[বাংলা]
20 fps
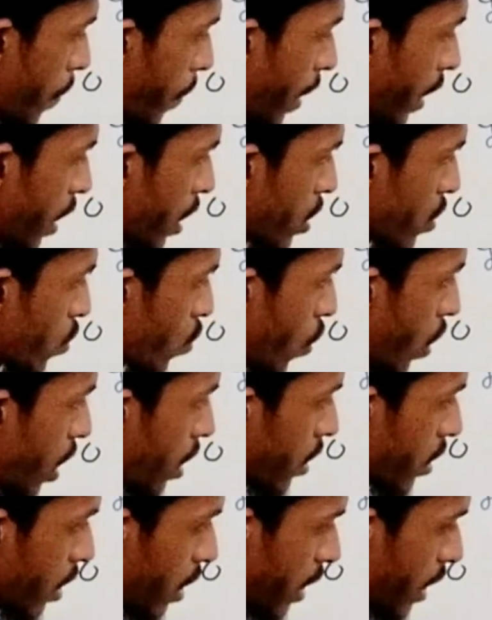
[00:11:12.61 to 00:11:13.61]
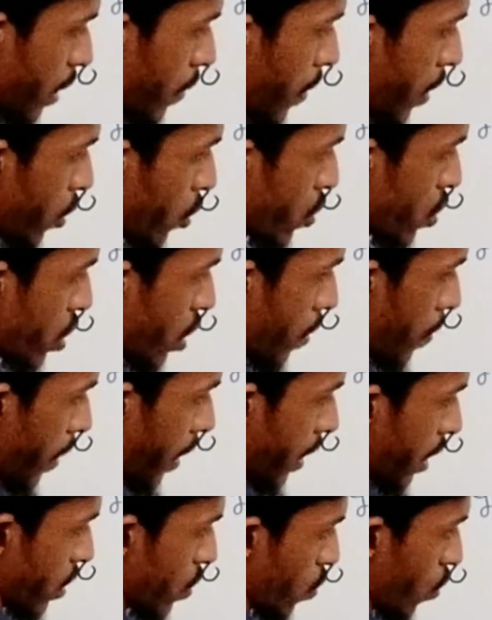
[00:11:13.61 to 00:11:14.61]
মাইনাস ওয়ান এটার মান হচ্ছে
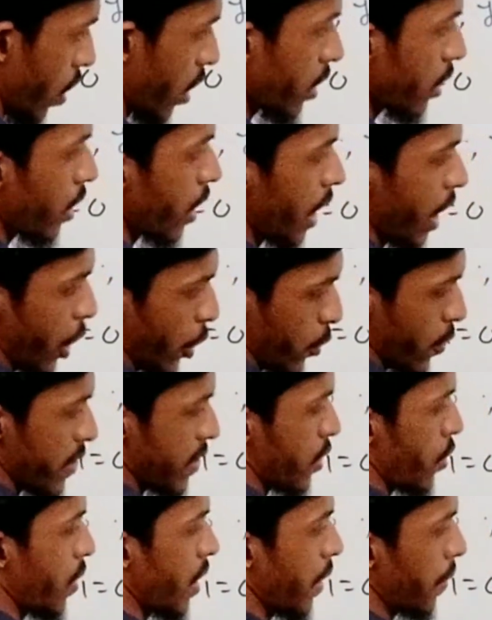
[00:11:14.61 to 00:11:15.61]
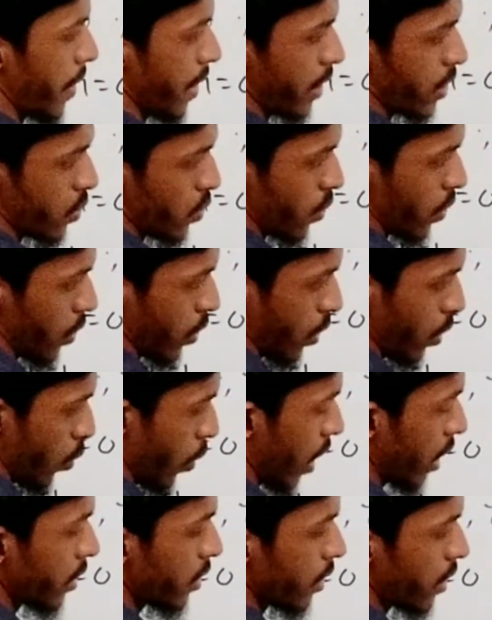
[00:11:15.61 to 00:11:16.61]
মাইনাস ওয়ান এটা জিরো মানে মাইনাস
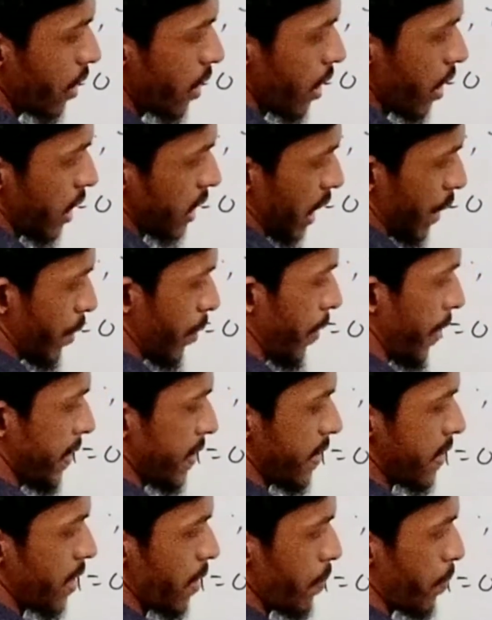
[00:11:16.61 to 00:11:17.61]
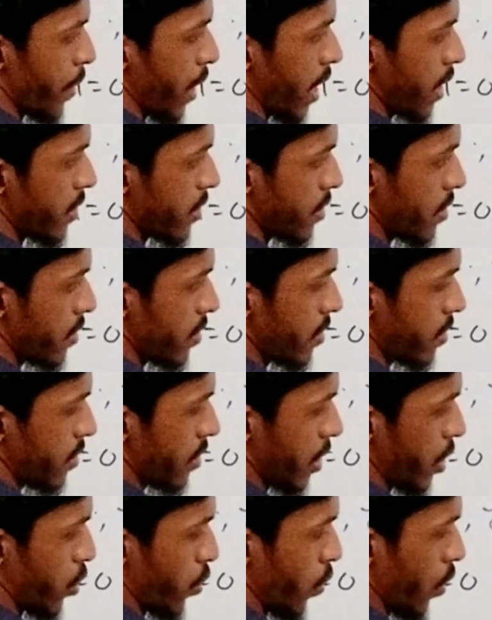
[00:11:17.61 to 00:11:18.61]
ওয়ান সামনে মাইনাস আছে প্লাস
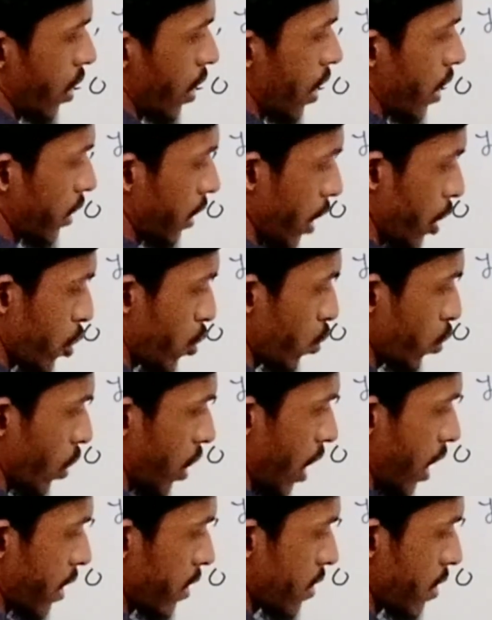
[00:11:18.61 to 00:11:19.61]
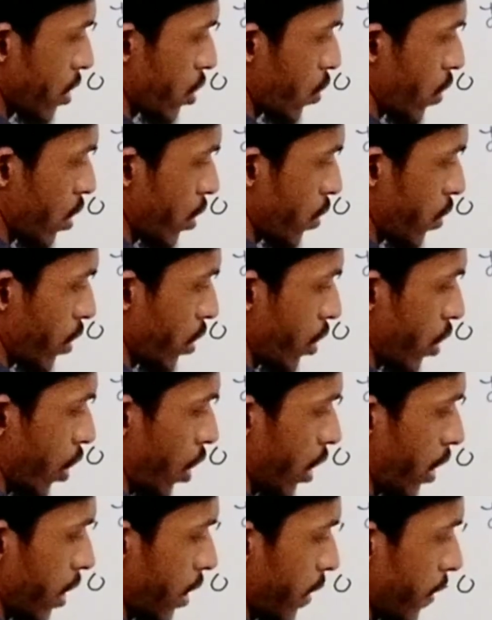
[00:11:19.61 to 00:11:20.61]
সি টু তাহলে সুতরাং সি টু ইকুয়াল টু কি
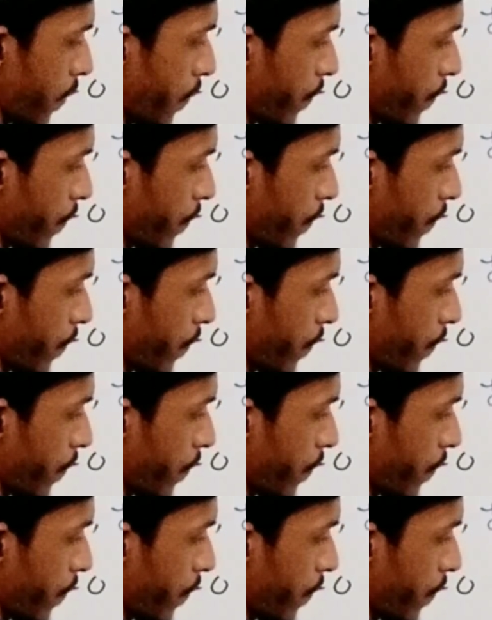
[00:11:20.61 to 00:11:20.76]
হয়